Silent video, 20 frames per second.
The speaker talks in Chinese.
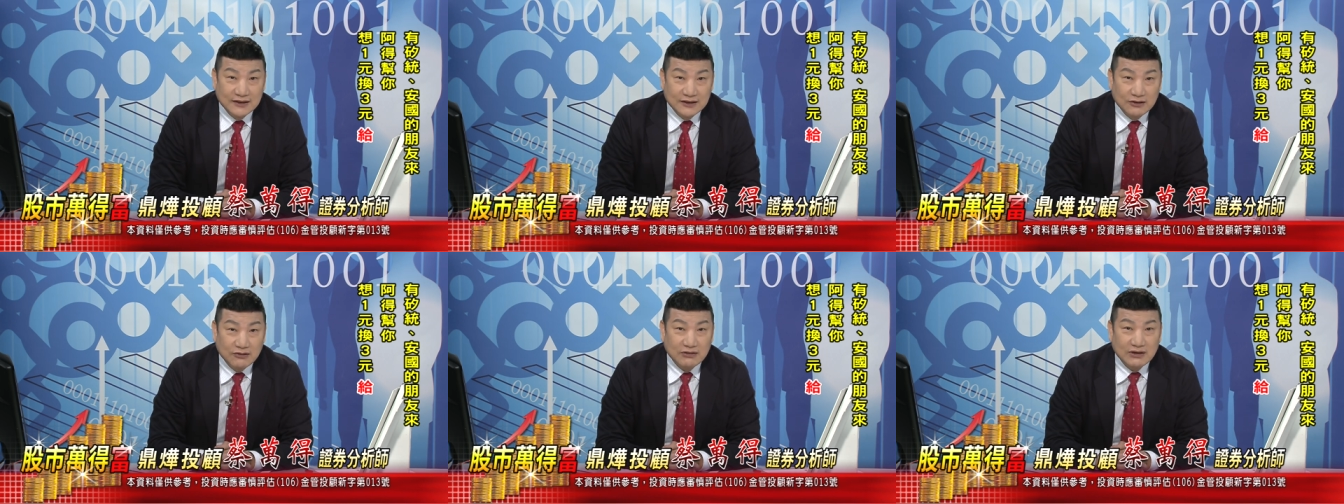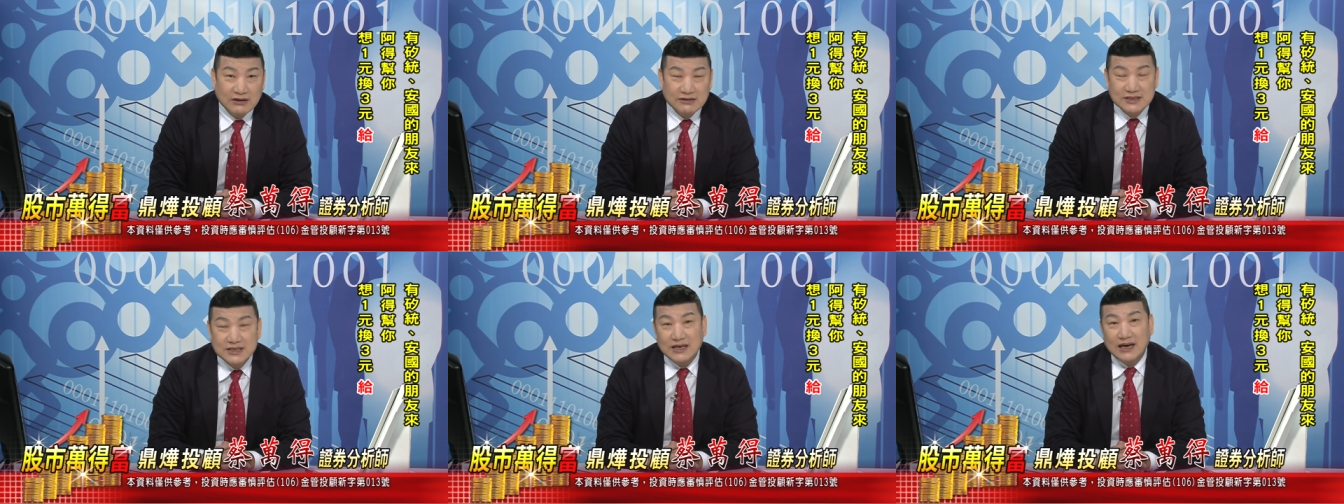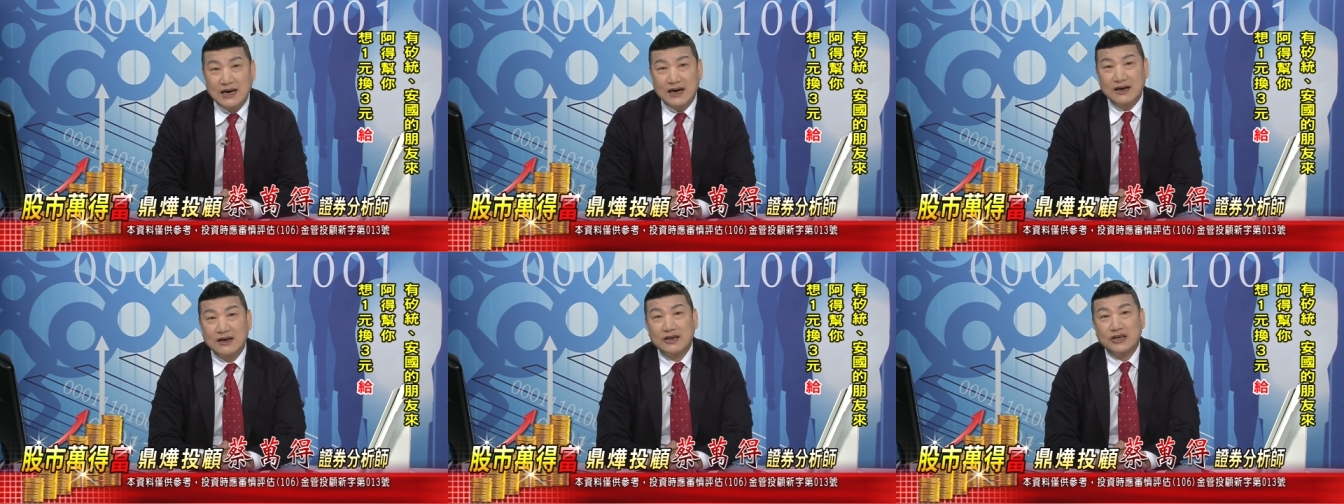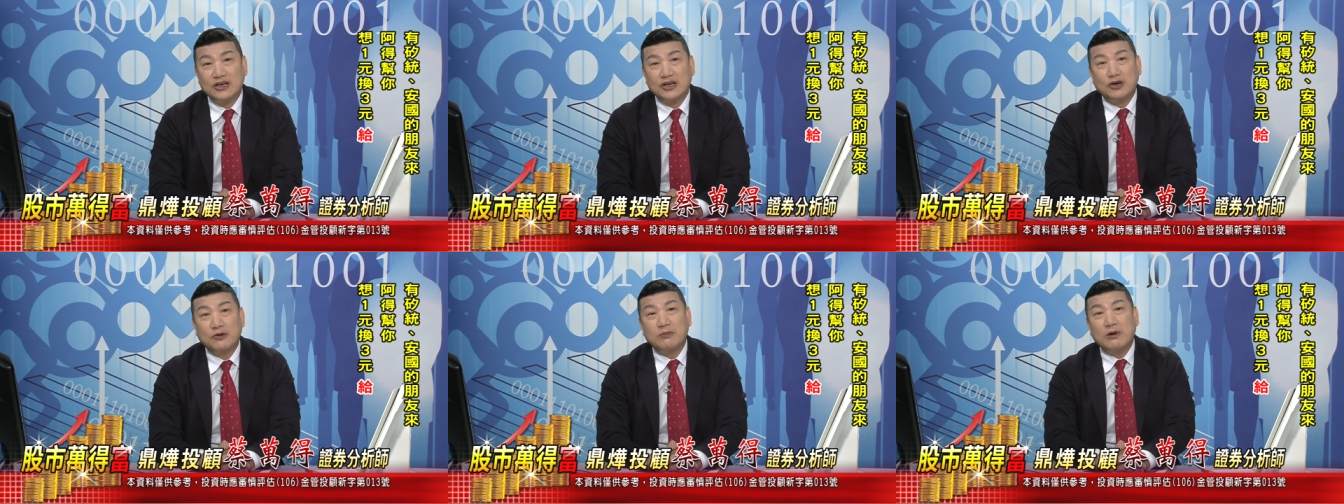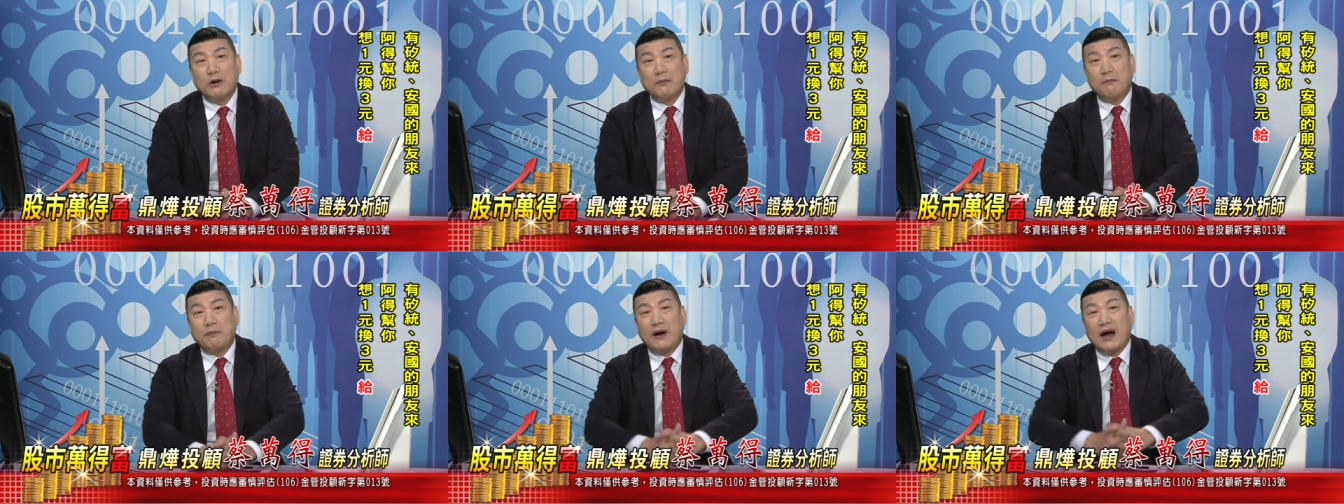龙老师啊，有
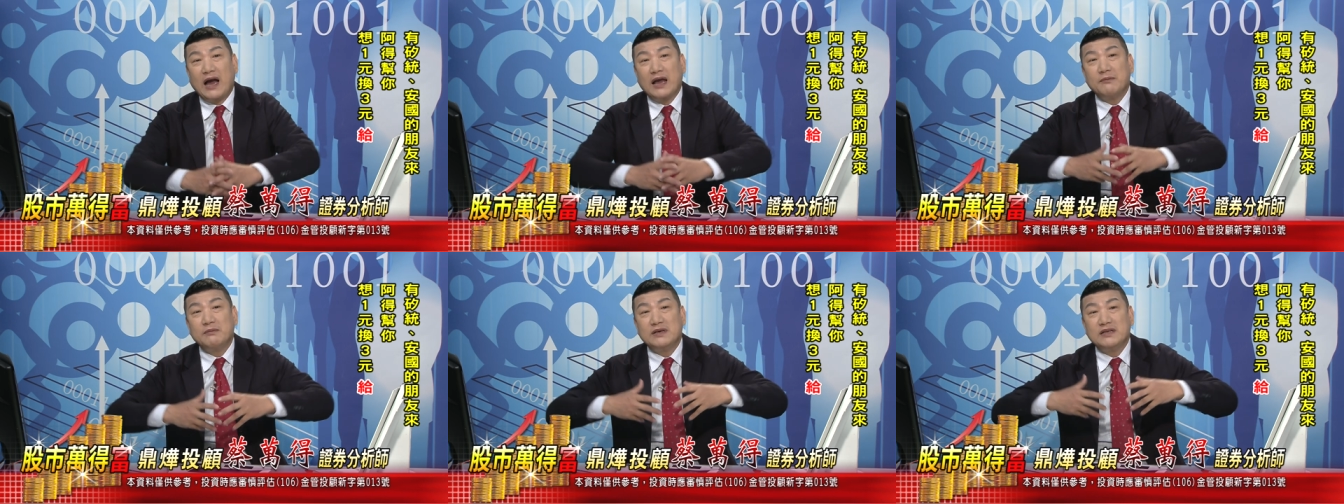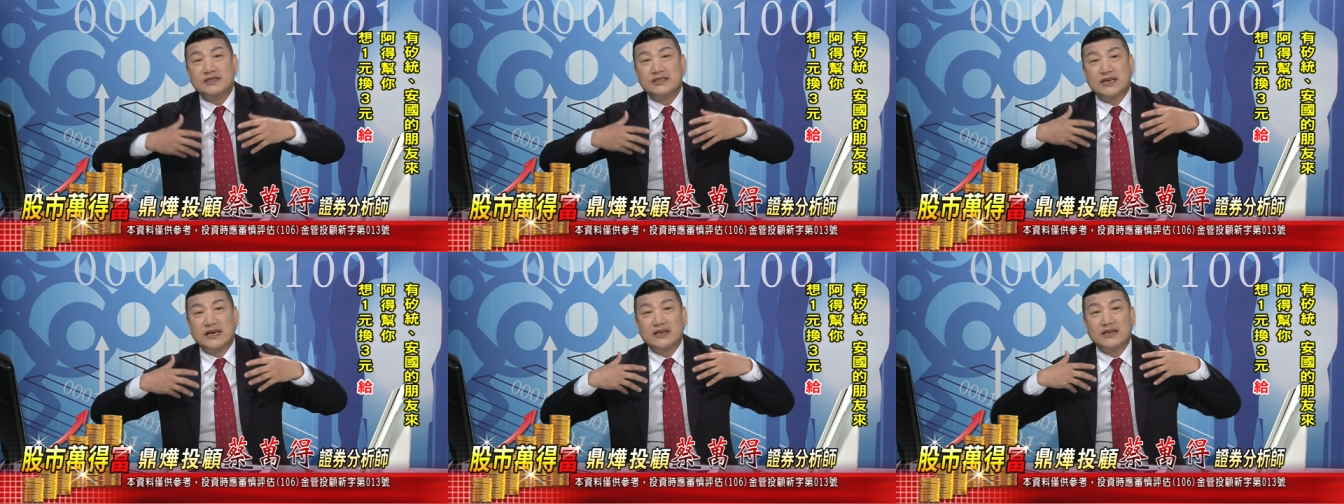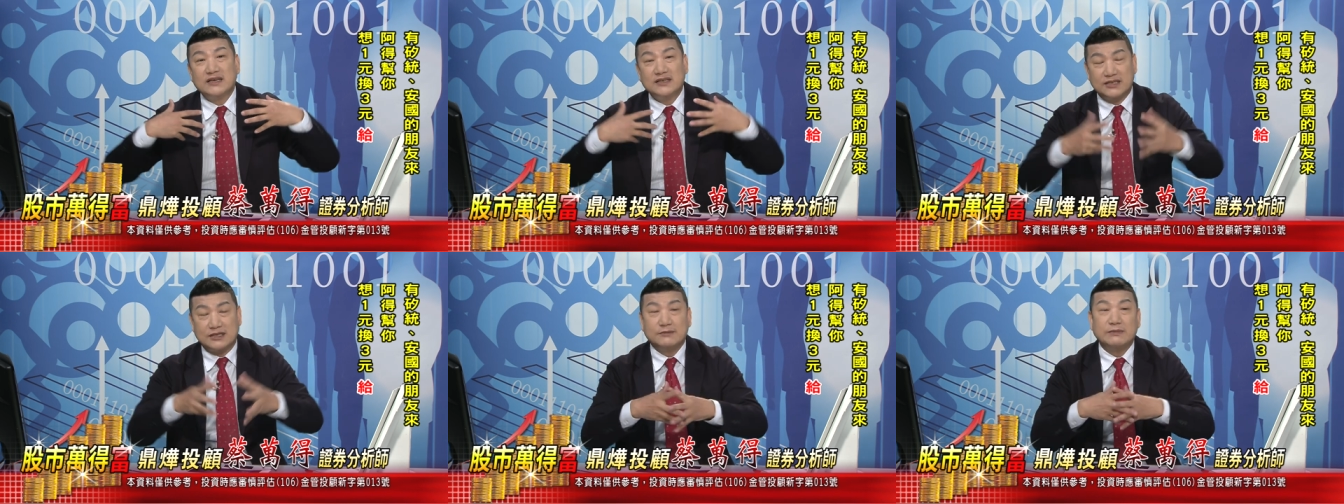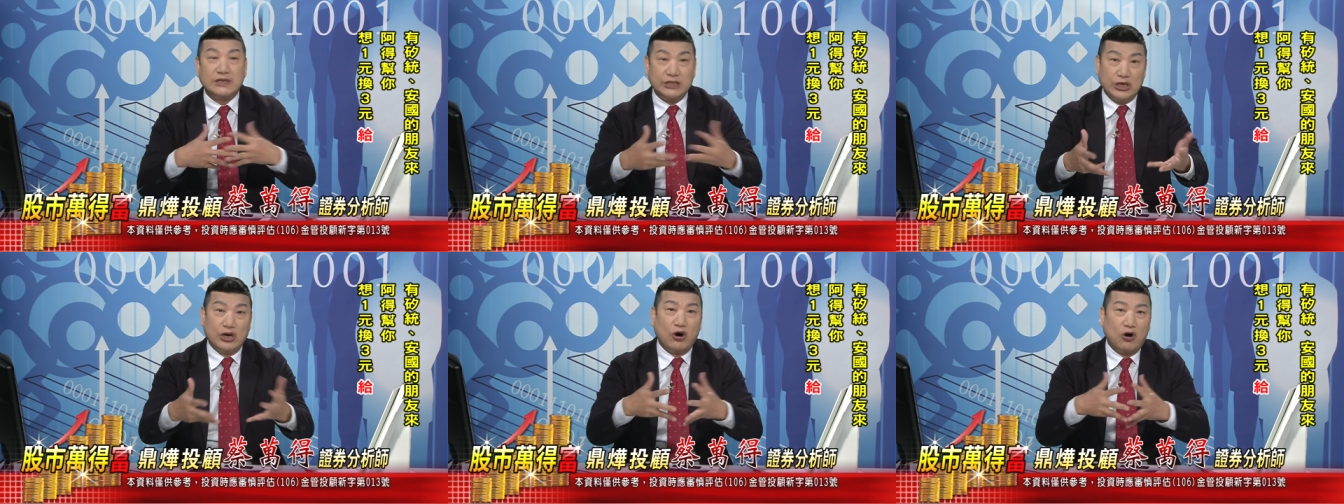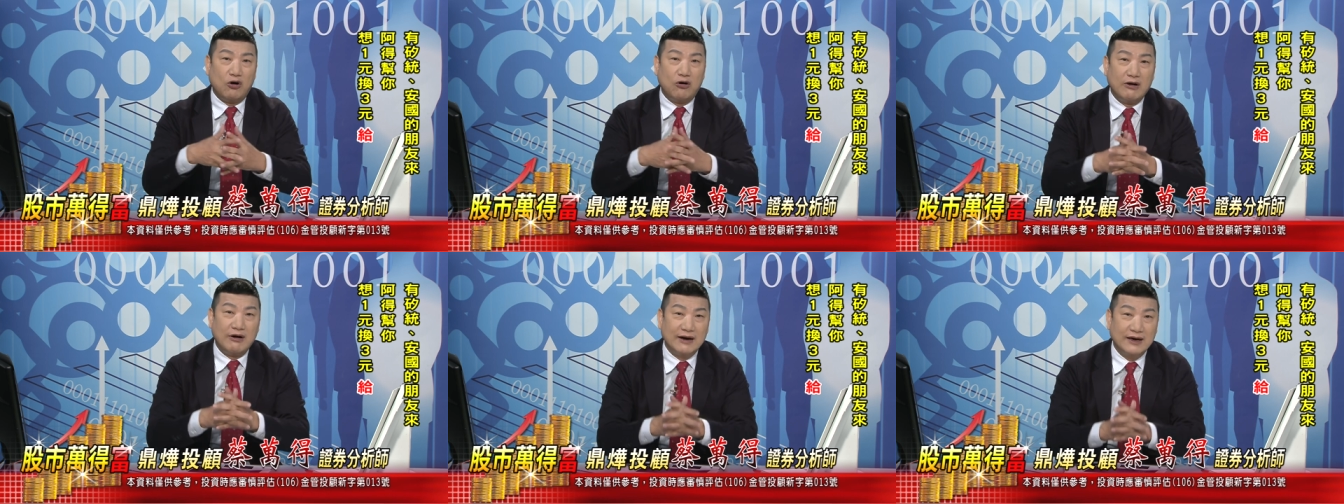没有排名前二十名？有
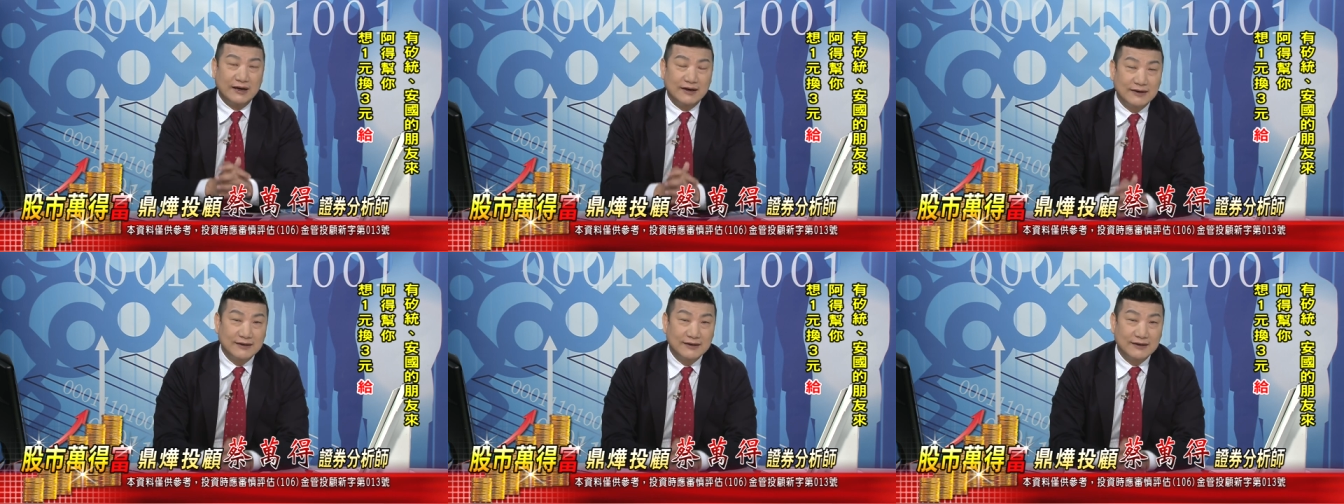啊。